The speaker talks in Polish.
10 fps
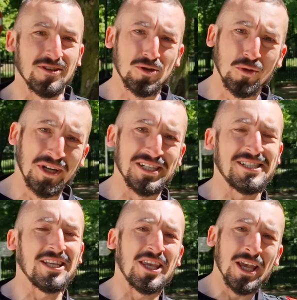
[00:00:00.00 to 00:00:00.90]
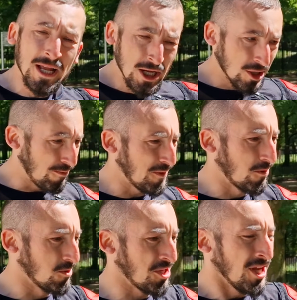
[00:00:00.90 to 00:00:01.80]
do turystyki, do
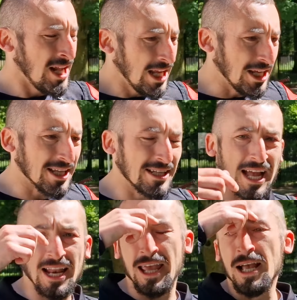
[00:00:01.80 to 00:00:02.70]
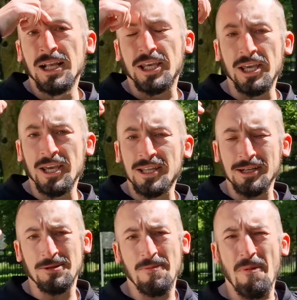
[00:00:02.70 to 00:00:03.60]
podróży i tak dalej. I
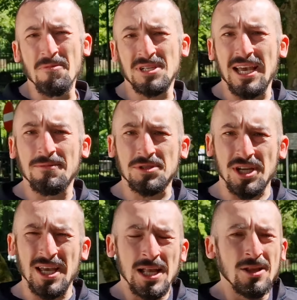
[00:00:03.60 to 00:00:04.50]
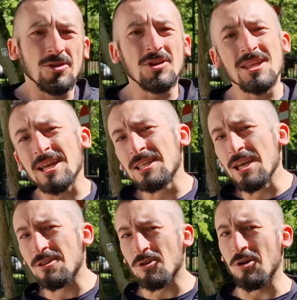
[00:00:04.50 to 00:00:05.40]
tak sobie pomyślałem, że no jednak
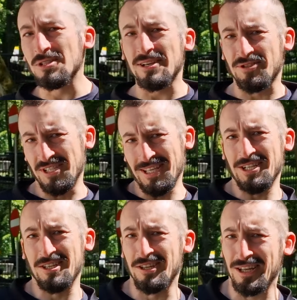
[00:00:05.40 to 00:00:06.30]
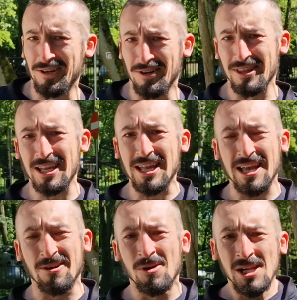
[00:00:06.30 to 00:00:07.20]
nie do końca wszystkie się do tego
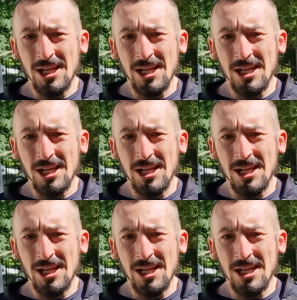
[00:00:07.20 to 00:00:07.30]
nadają.